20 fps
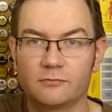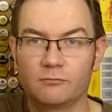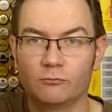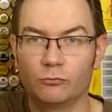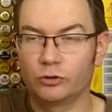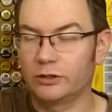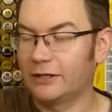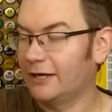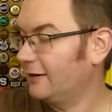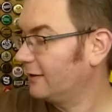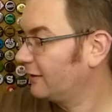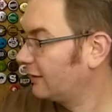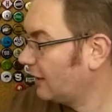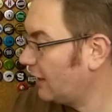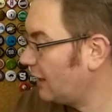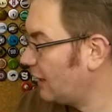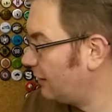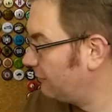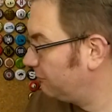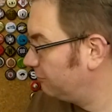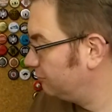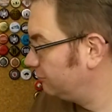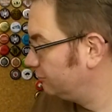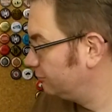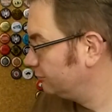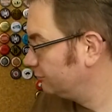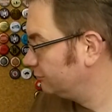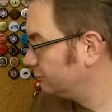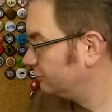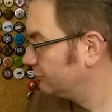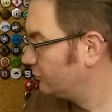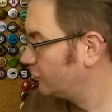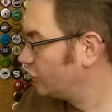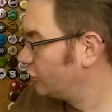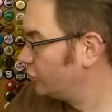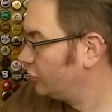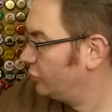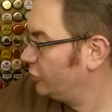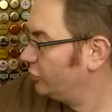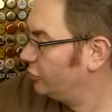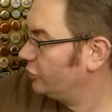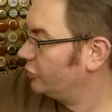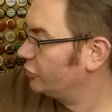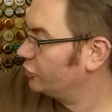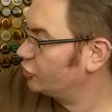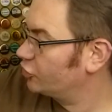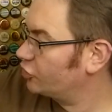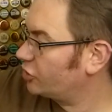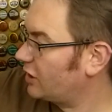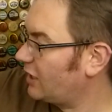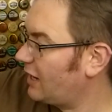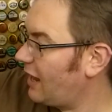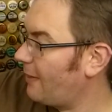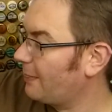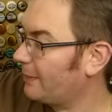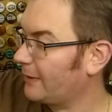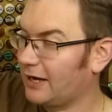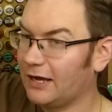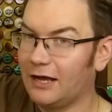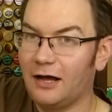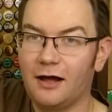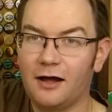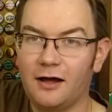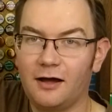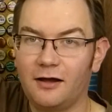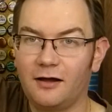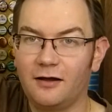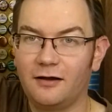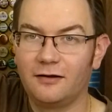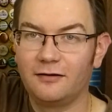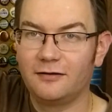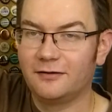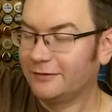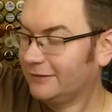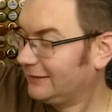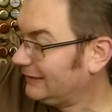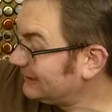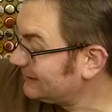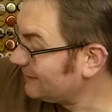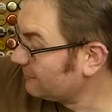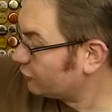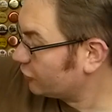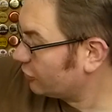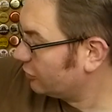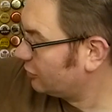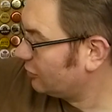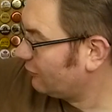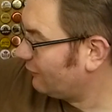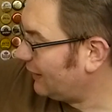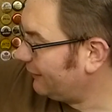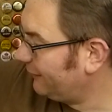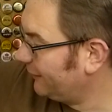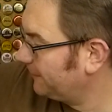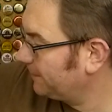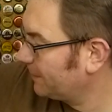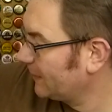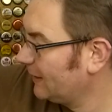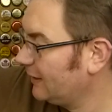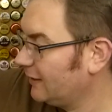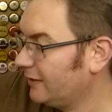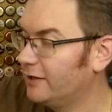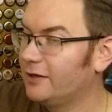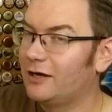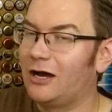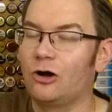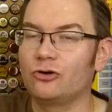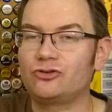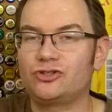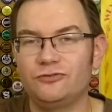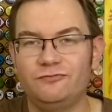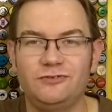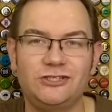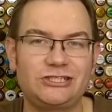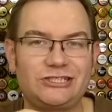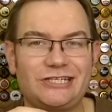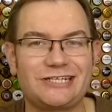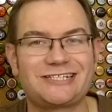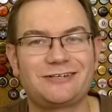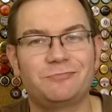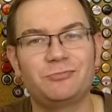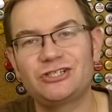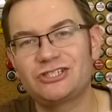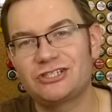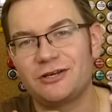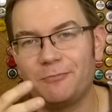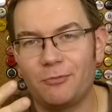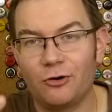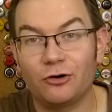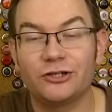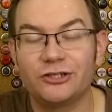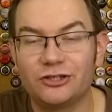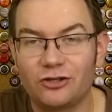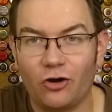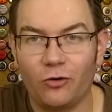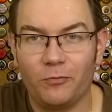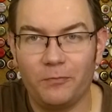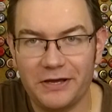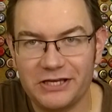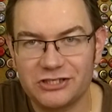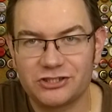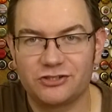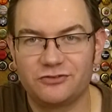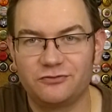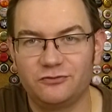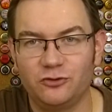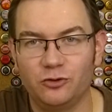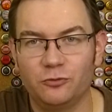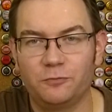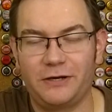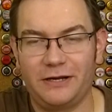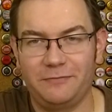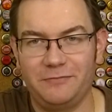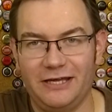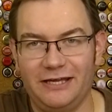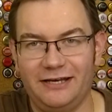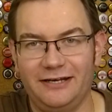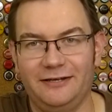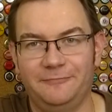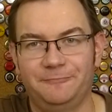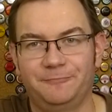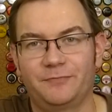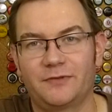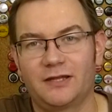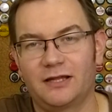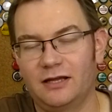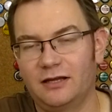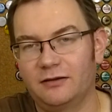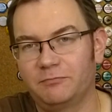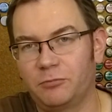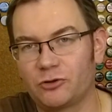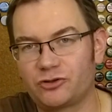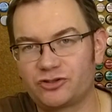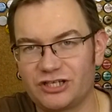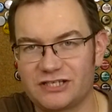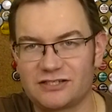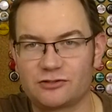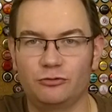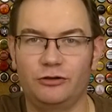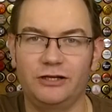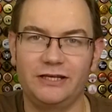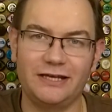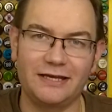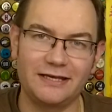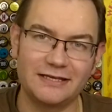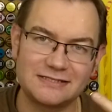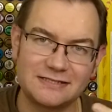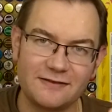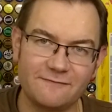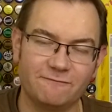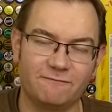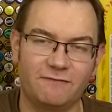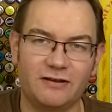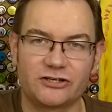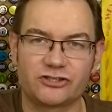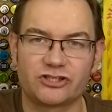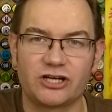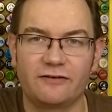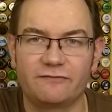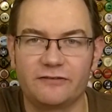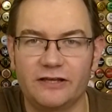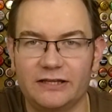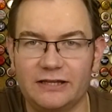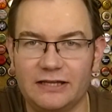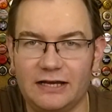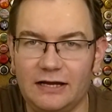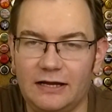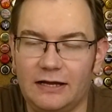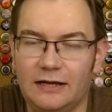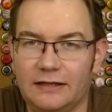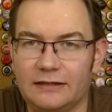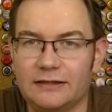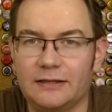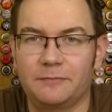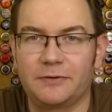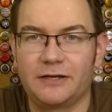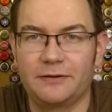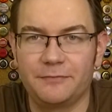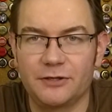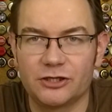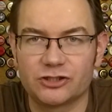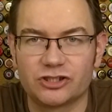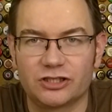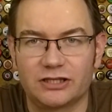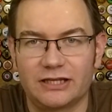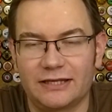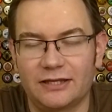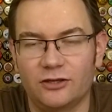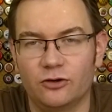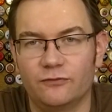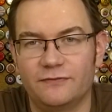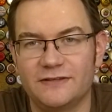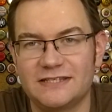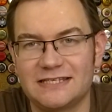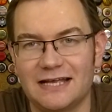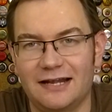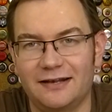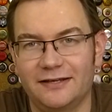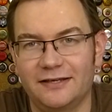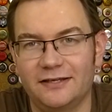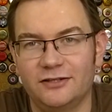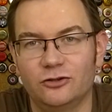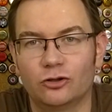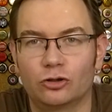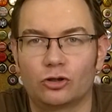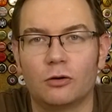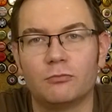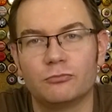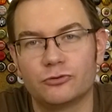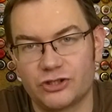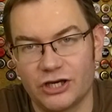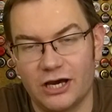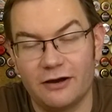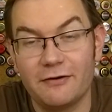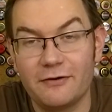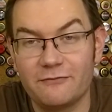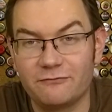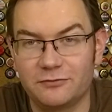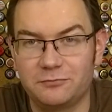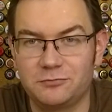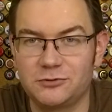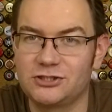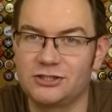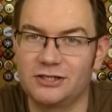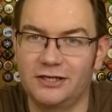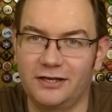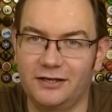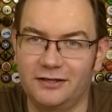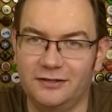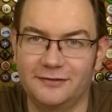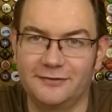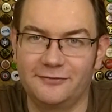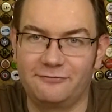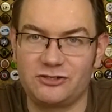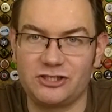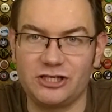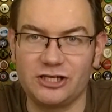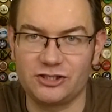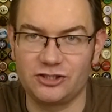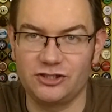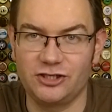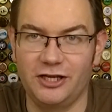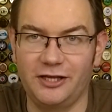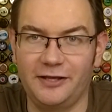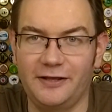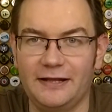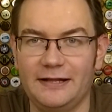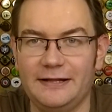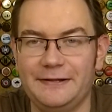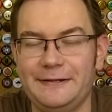butelka, szklanka. Jestem przygotowany. Oczywiście, żebyście mogli to obejrzeć w dniu premiery, podczas której ja jestem w Warszawie na, na premierze takiej oficjalnej, no to musiałem wypić je e, wcześniej.